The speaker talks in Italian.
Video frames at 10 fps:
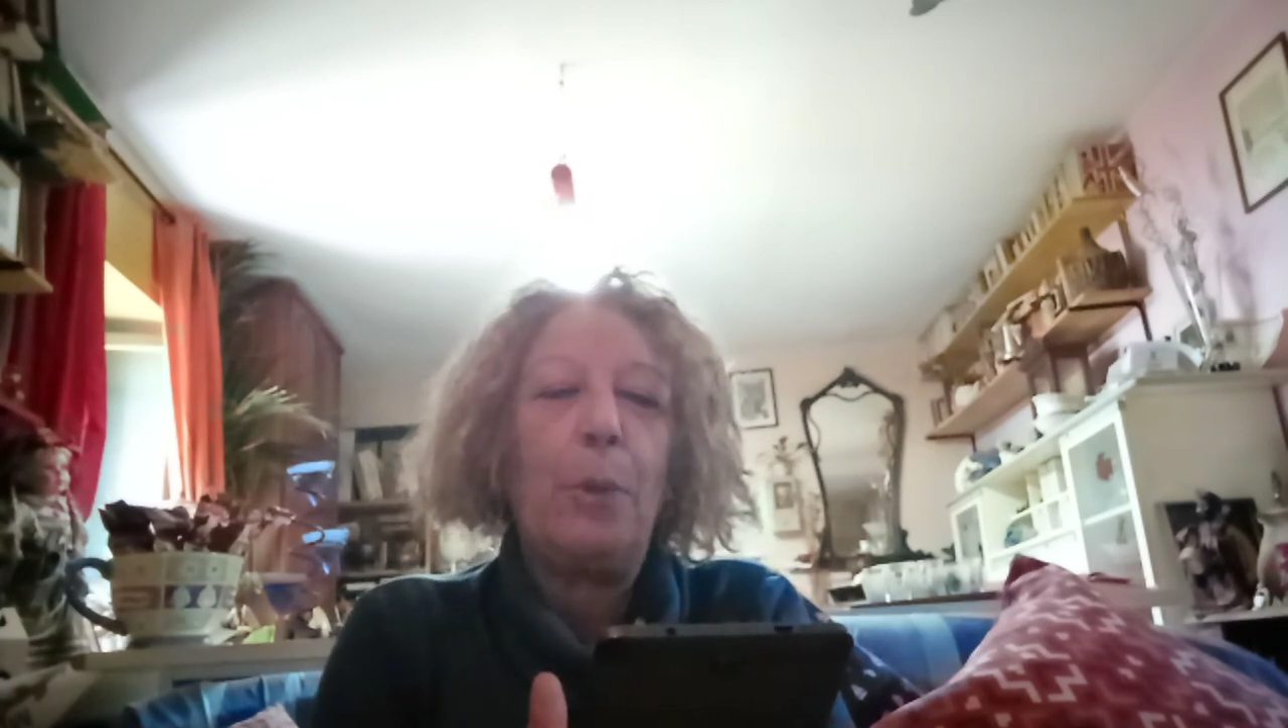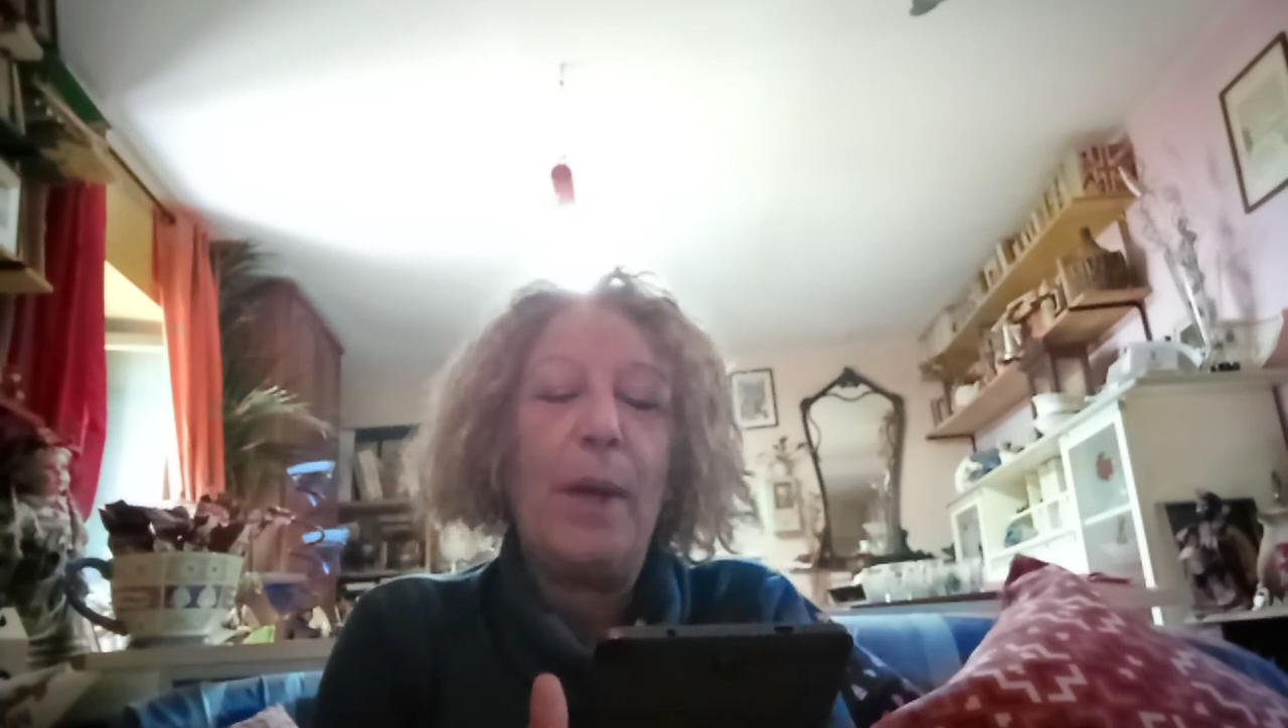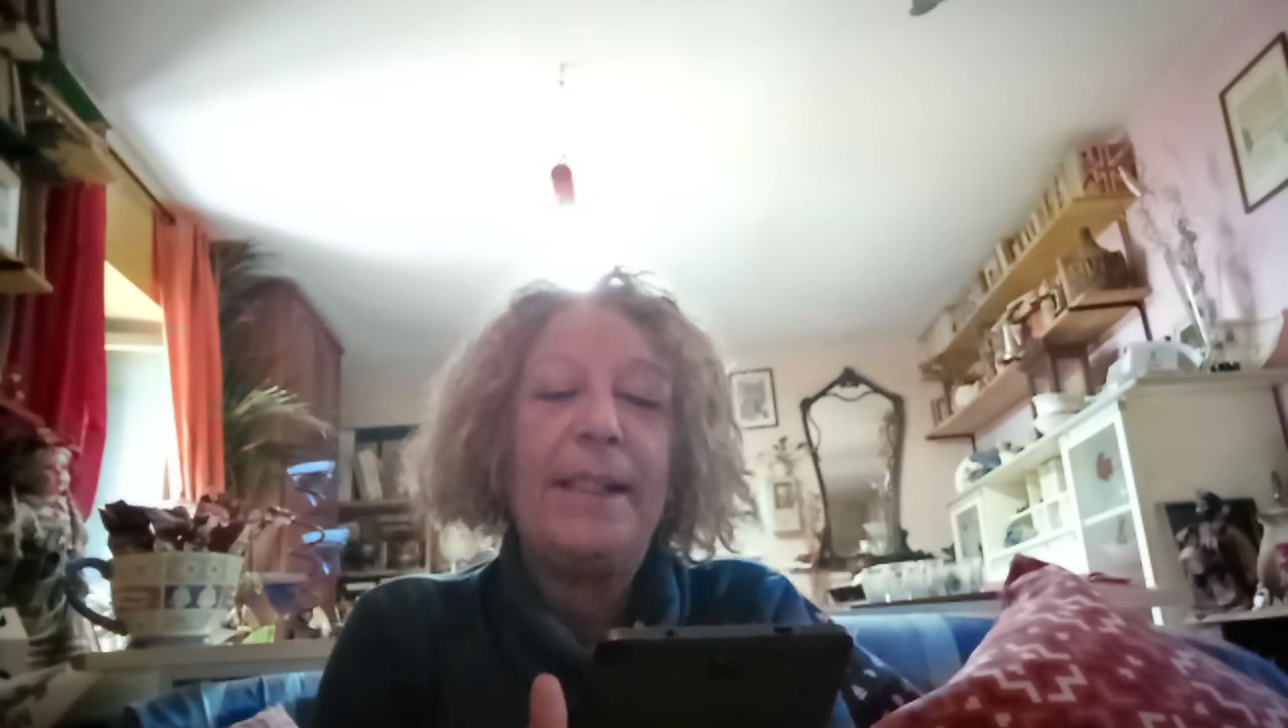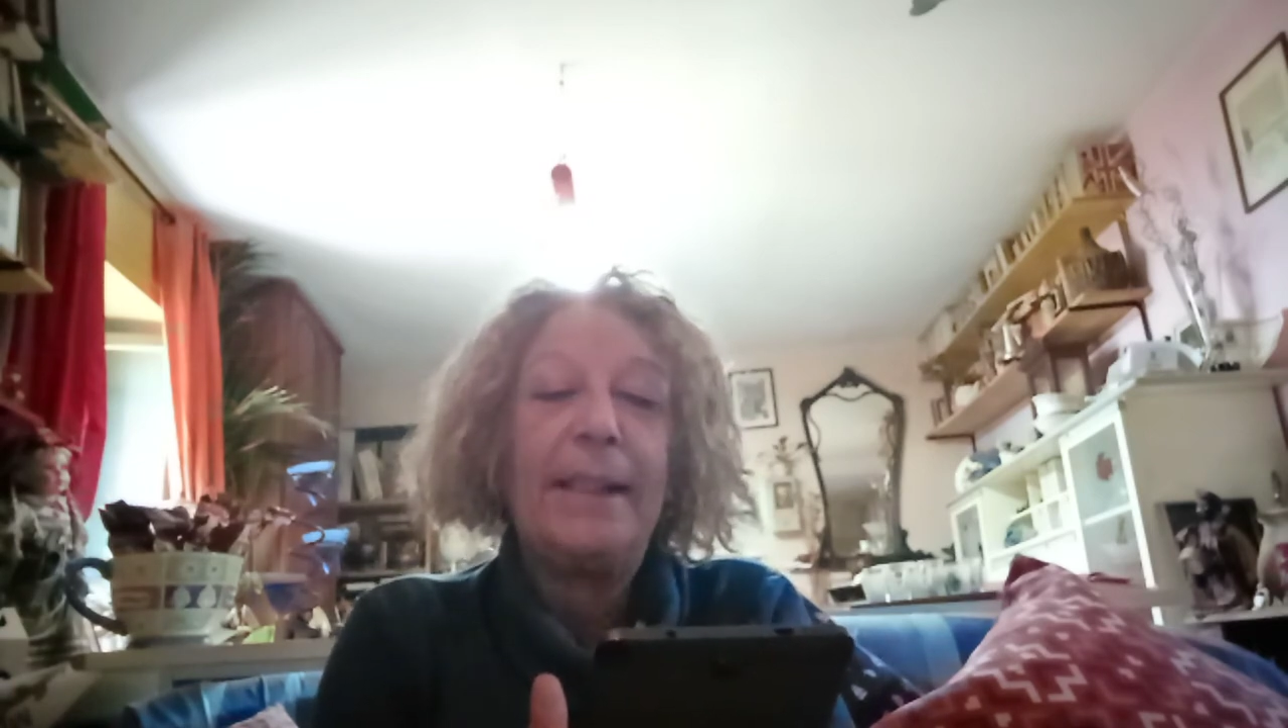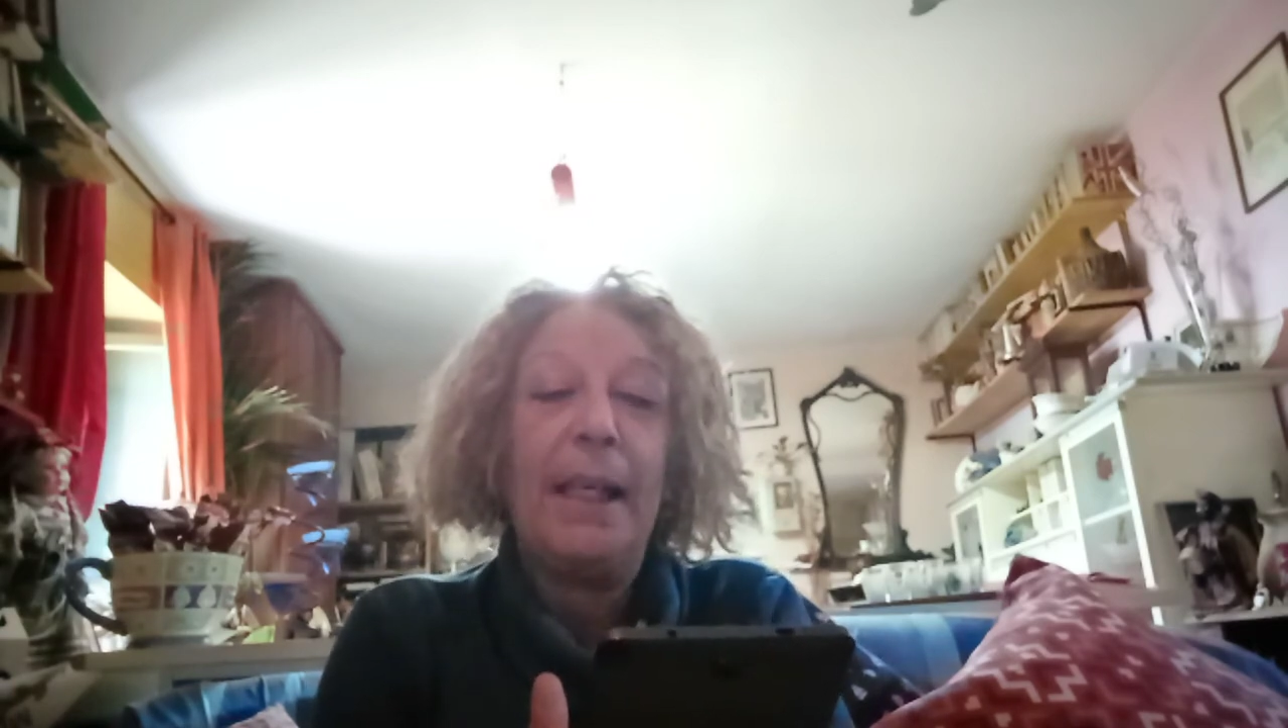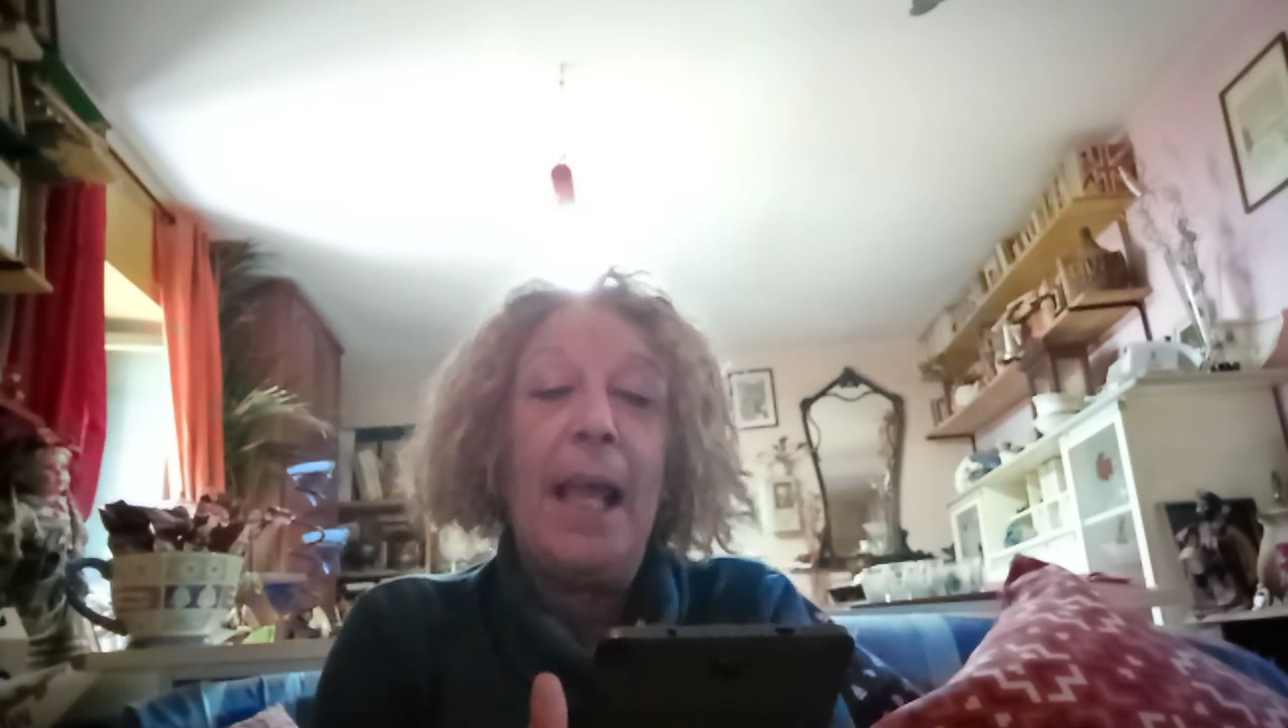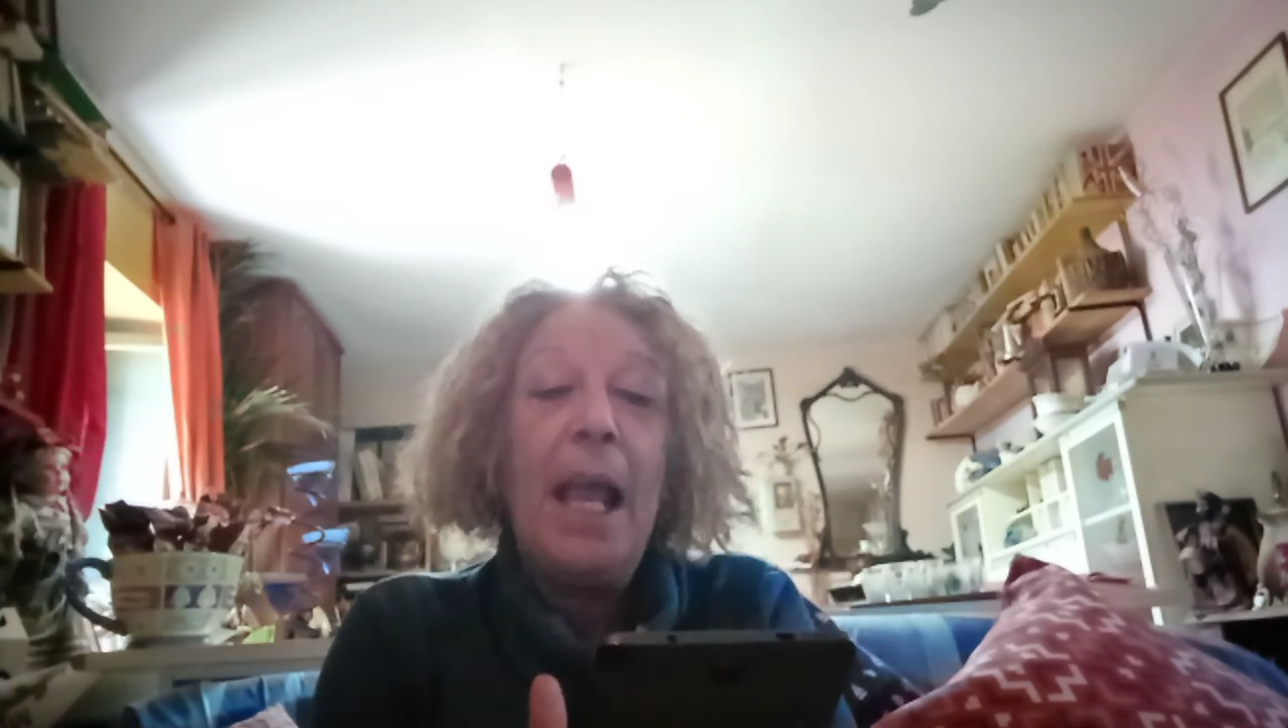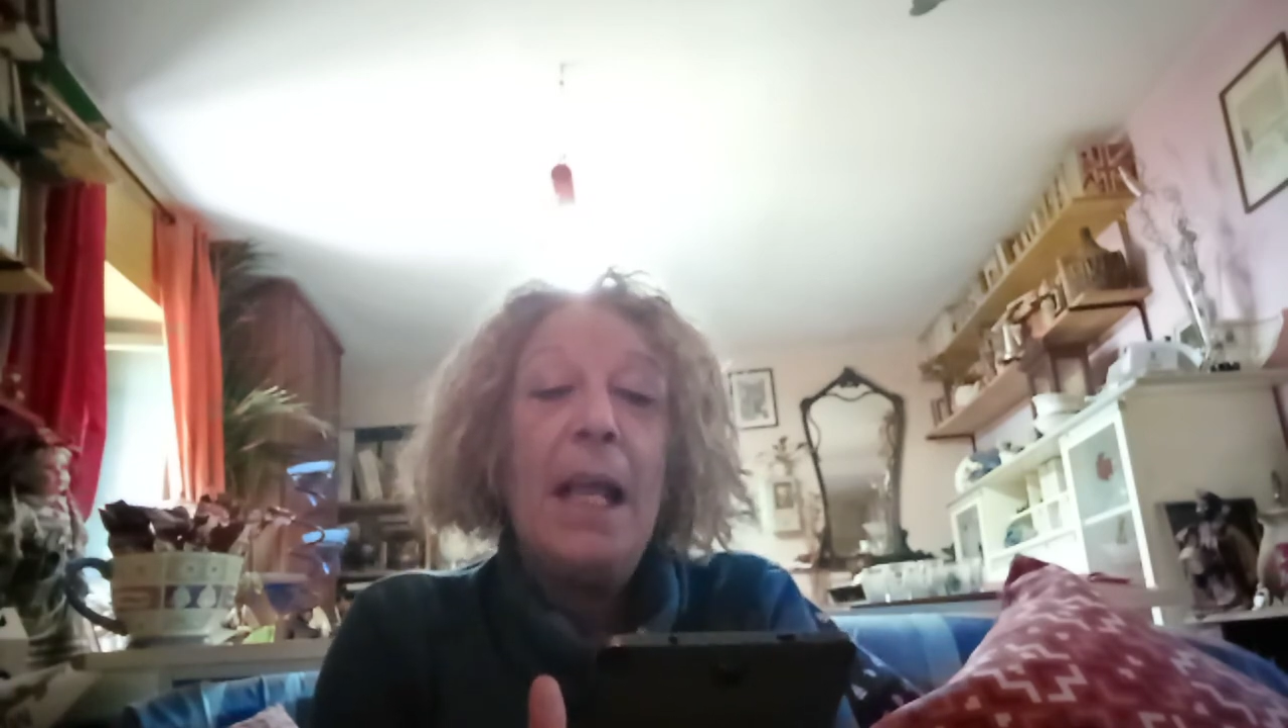questi